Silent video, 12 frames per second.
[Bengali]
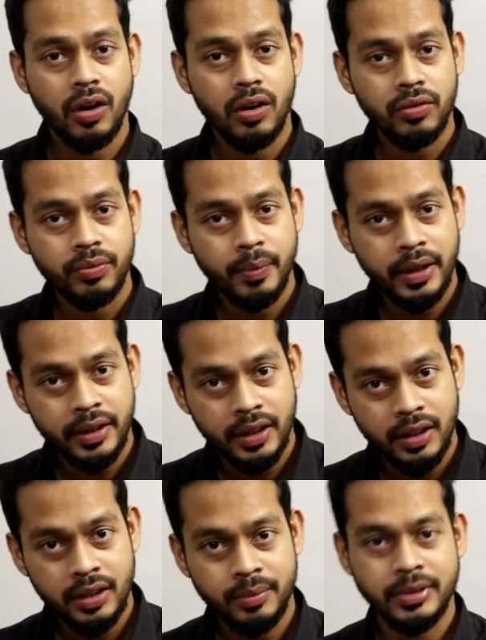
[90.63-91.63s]
অফ
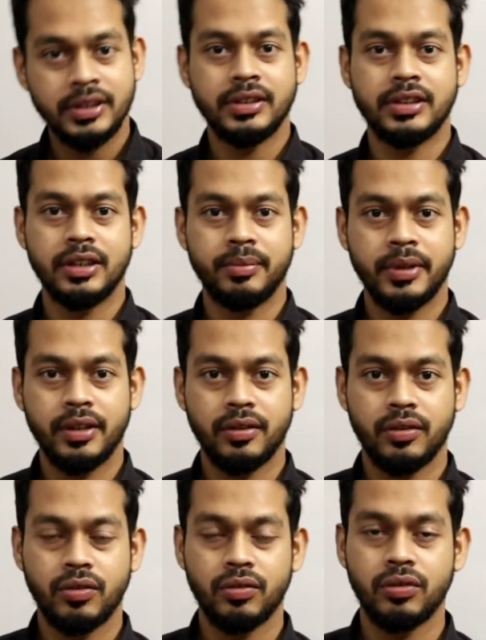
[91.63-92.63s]
ম্যাটেরিয়াল মিসস্টেটমেন্ট
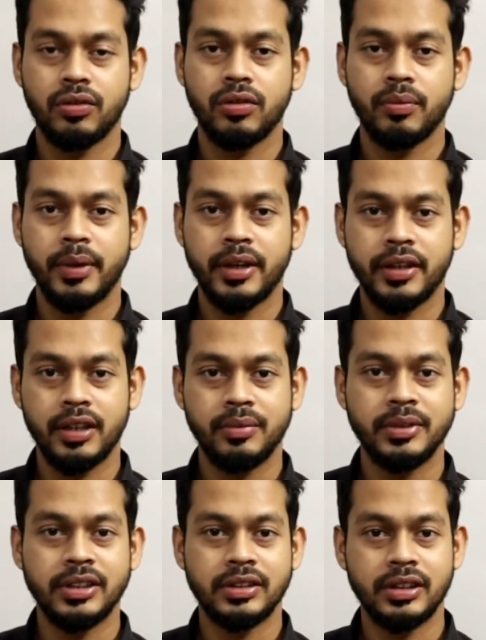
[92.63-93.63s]
কোনো ম্যাটেরিয়াল
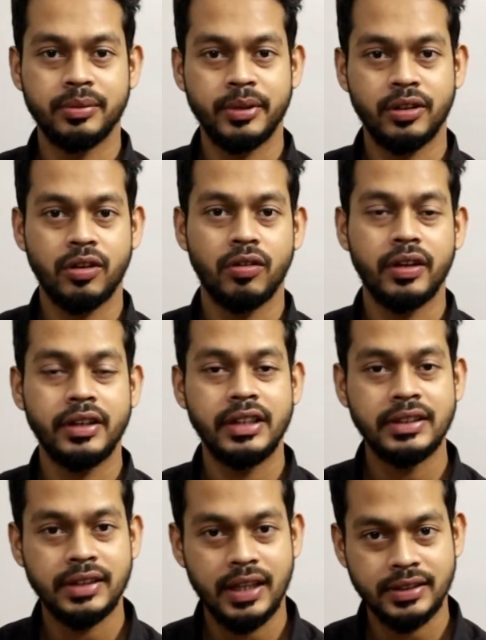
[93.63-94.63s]
মিসস্টেটমেন্ট হওয়ার
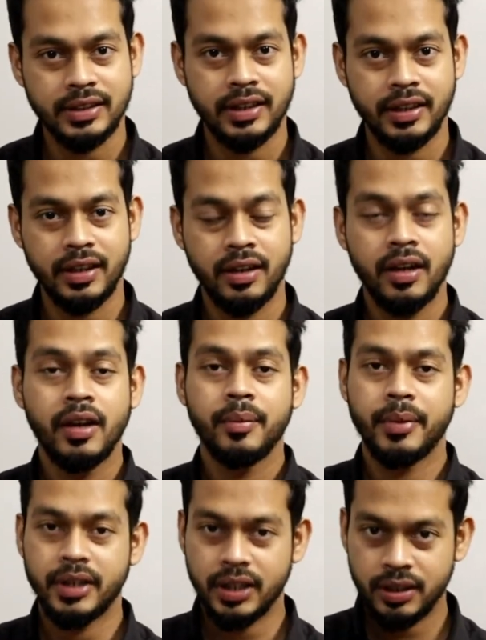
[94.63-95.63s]
রিস্ক আছে নাকি
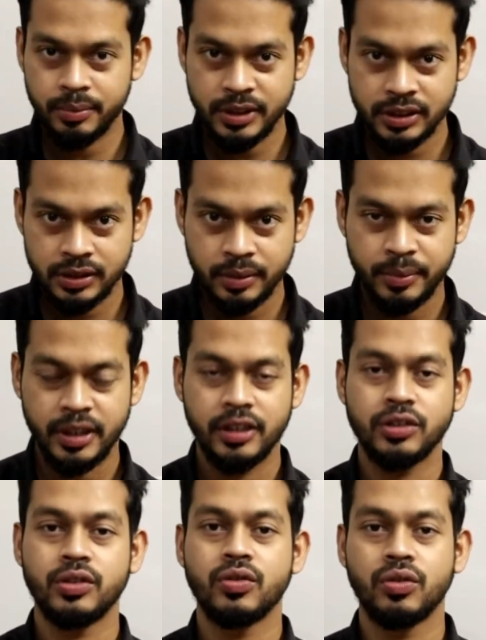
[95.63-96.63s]
ম্যাটেরিয়াল মিসস্টেটমেন্ট নিয়ে
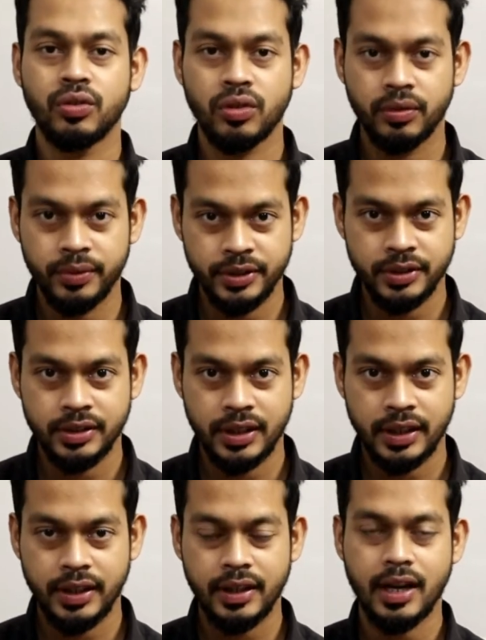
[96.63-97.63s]
যদি কোনো কনফিউশন
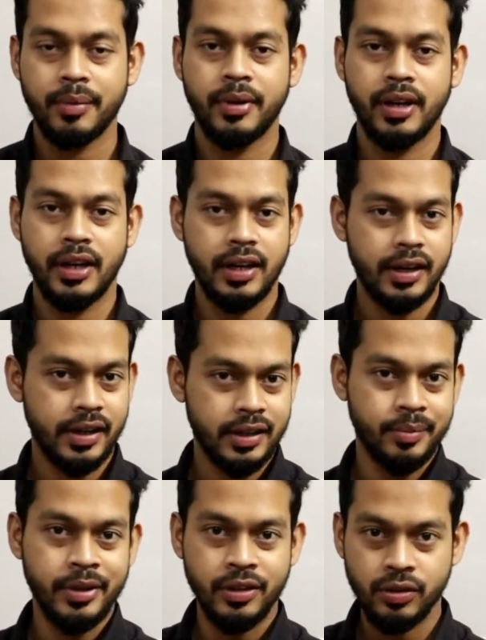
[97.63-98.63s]
থাকে আমি এর আগে একটা
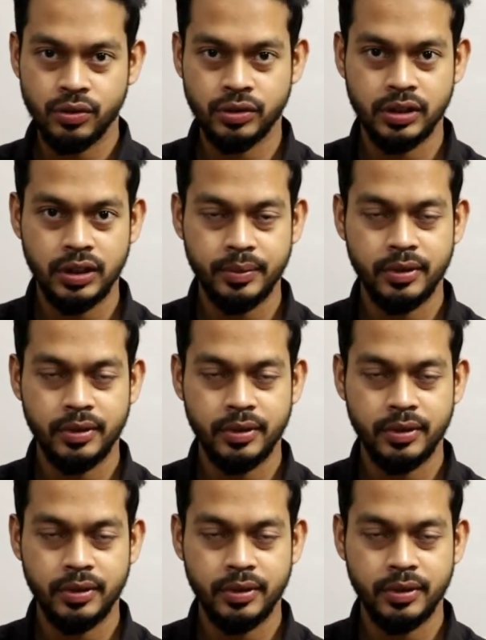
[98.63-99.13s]
ভিডিও করছি